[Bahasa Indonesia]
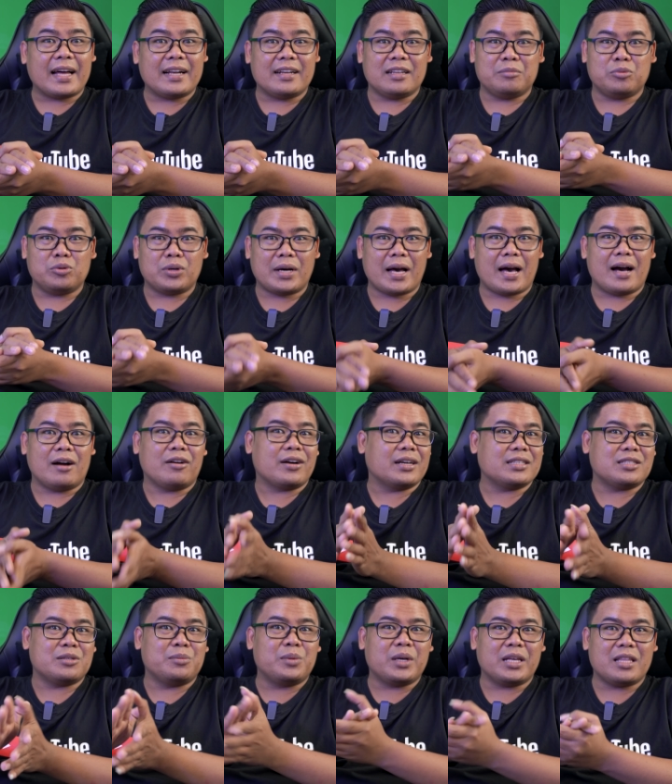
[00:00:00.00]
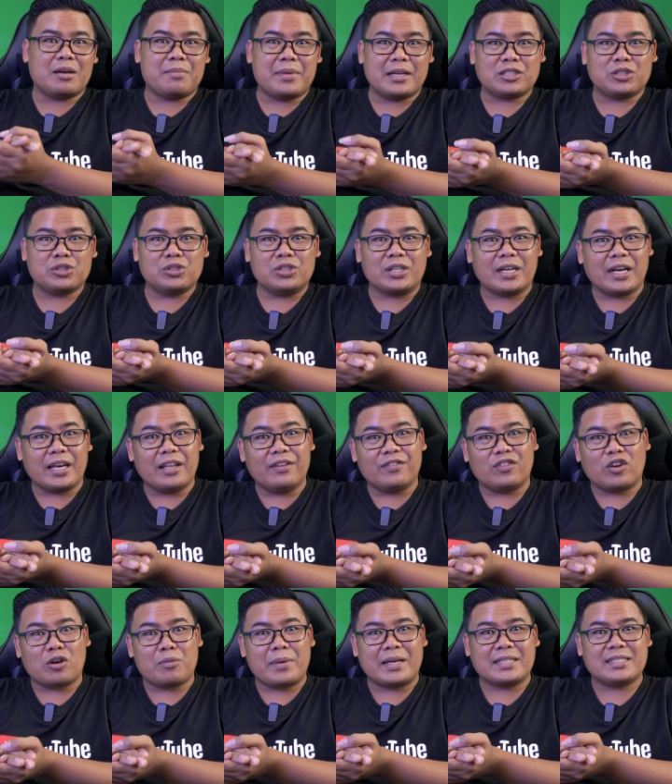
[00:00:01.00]
akan dibuka. Oke, sebelum kita masuk ke
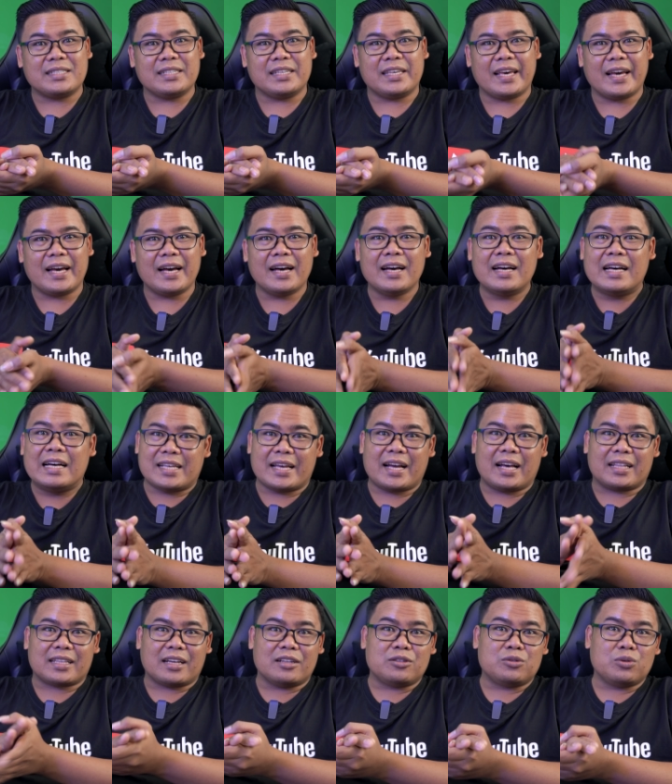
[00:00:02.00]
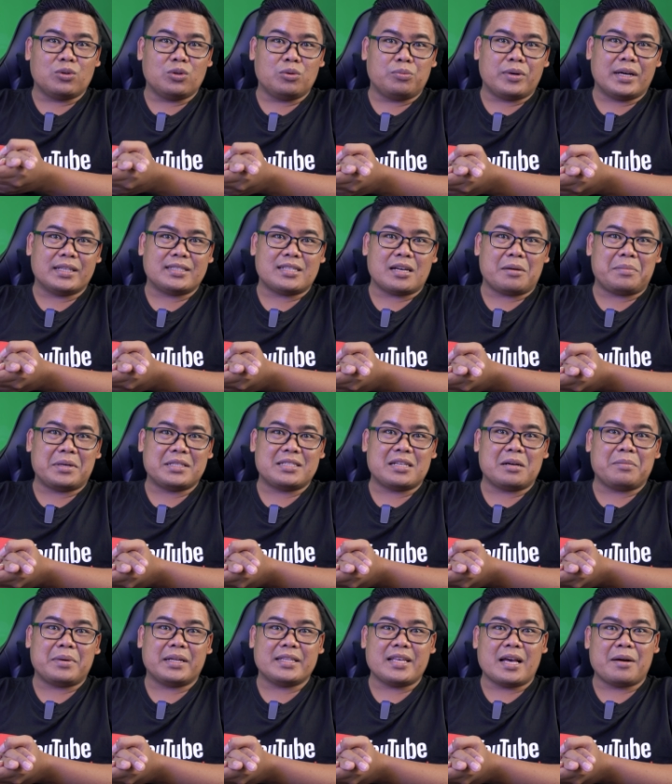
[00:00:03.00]
informasinya, saya ingatkan dulu buat
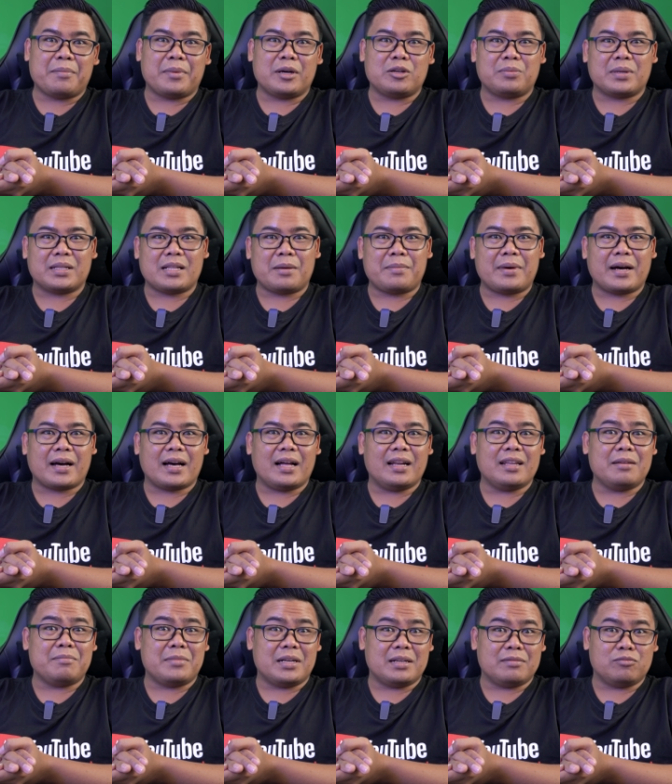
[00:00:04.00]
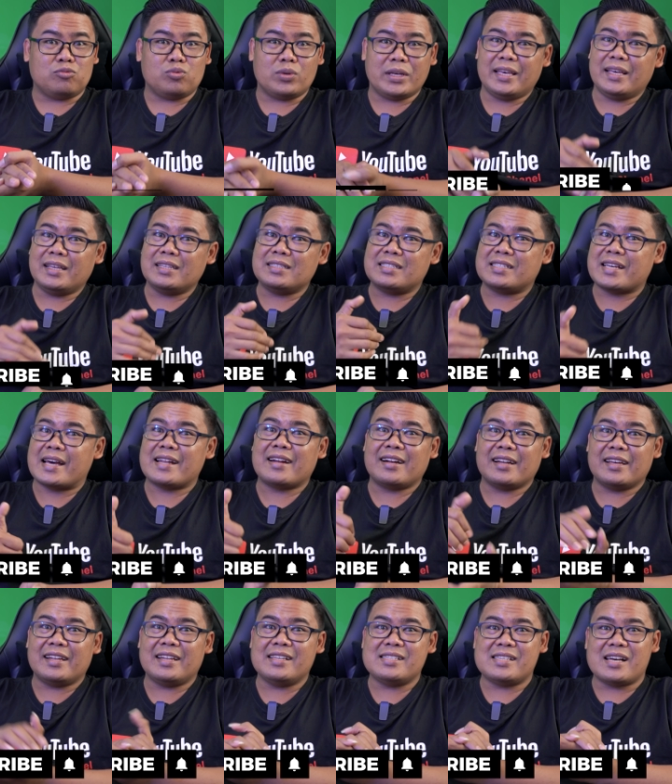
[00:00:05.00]
sahabat-sahabat yang baru pertama kali menemui channel
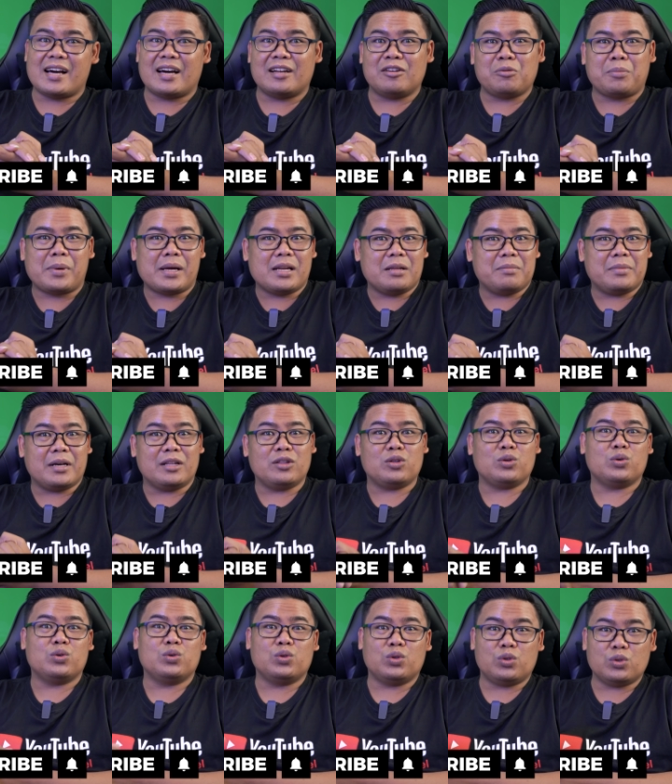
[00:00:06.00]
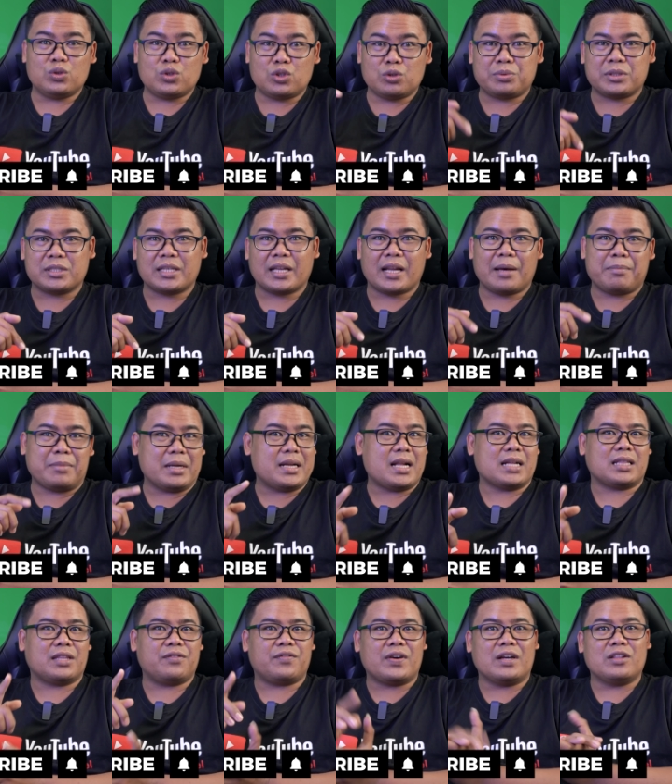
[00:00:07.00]
ini jangan lupa dibantu untuk subscribe dan
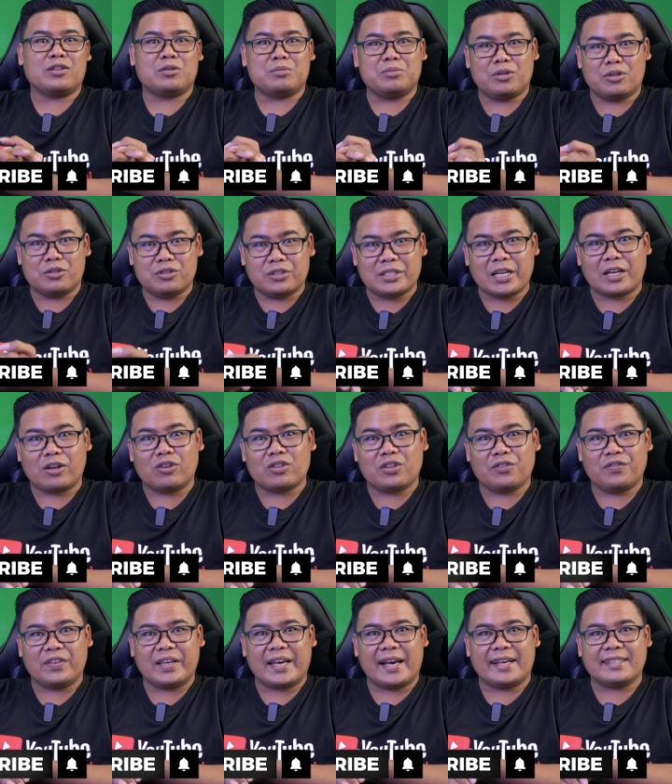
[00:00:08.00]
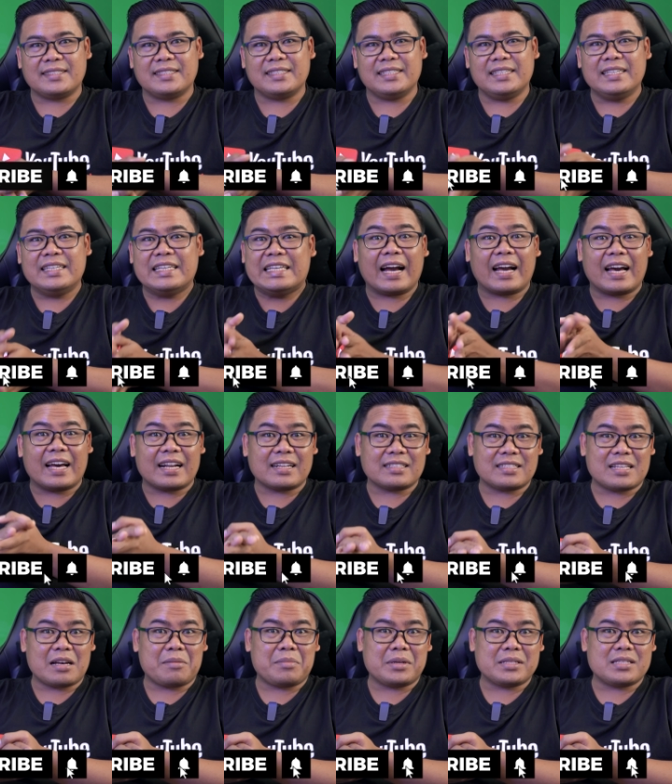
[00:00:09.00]
aktifkan tombol lonceng notifikasi agar
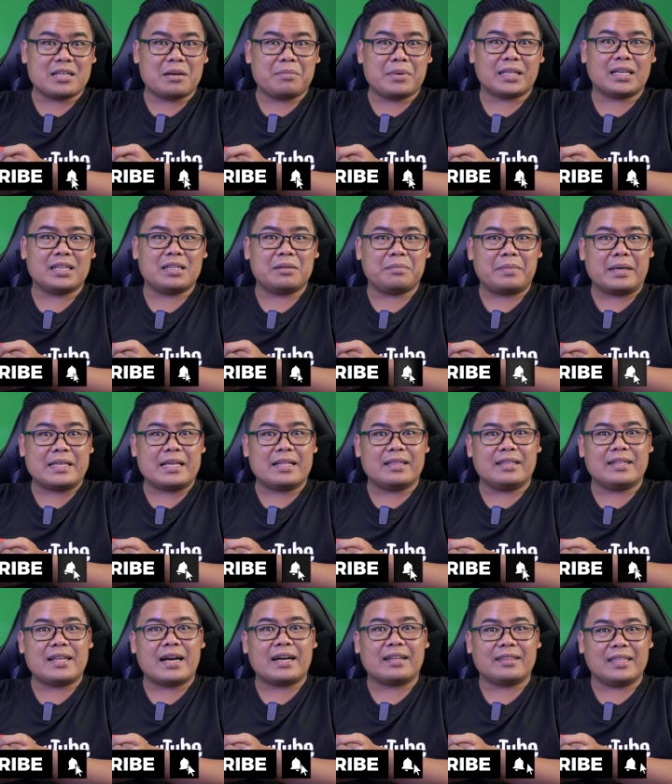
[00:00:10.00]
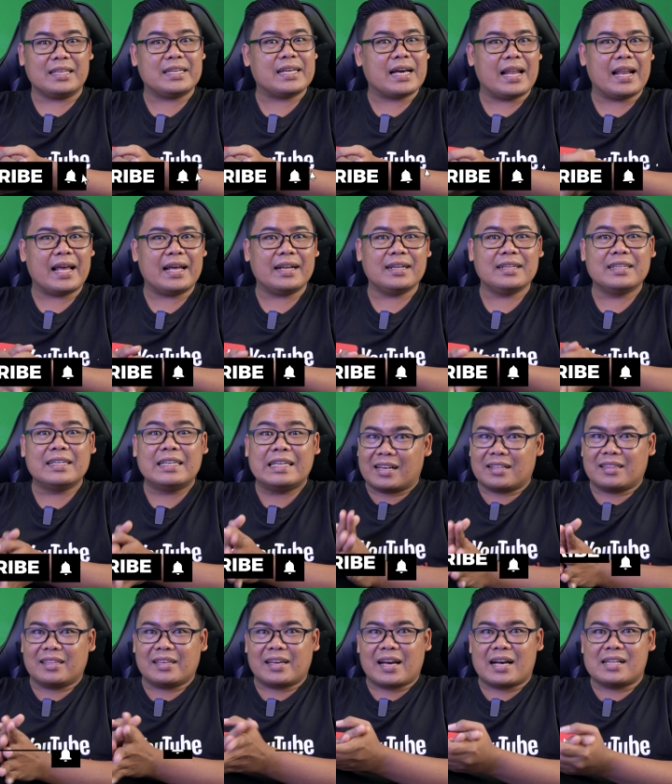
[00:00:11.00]
sahabat-sahabat kedepannya tidak ketinggalan
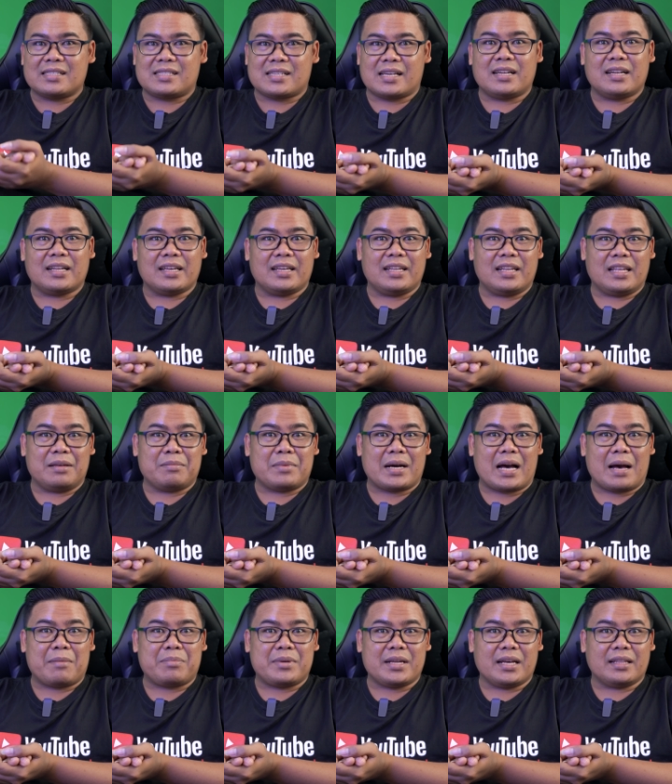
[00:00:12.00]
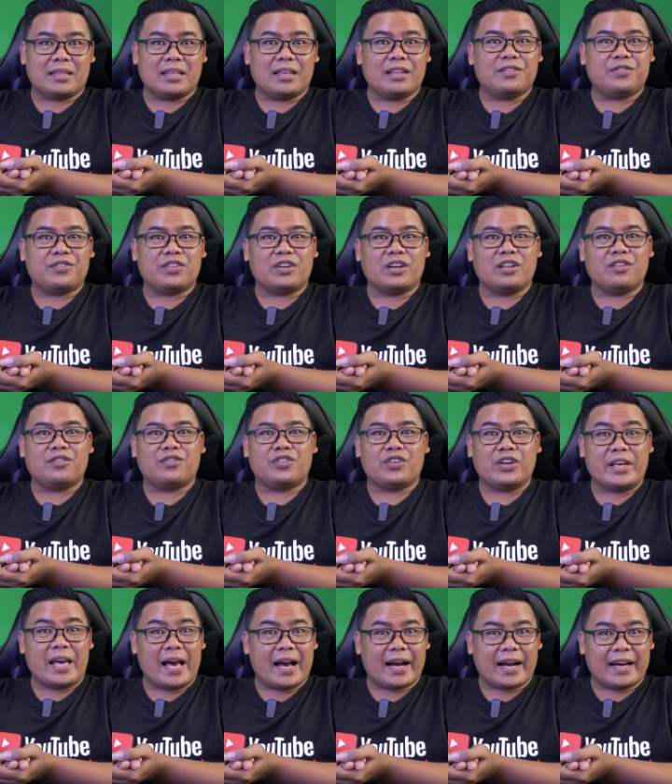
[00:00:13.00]
ketika ketika channel ini mengupdate
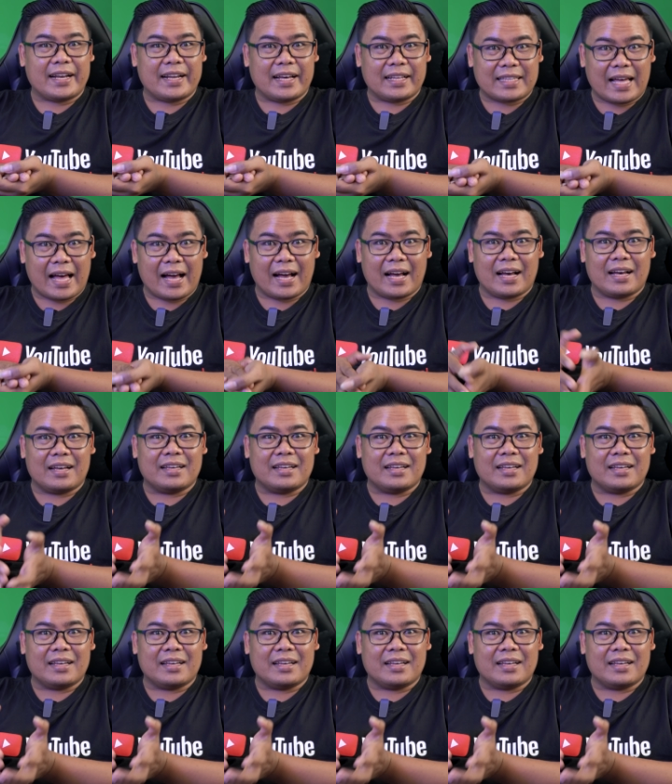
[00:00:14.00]
info-info yang akan datang.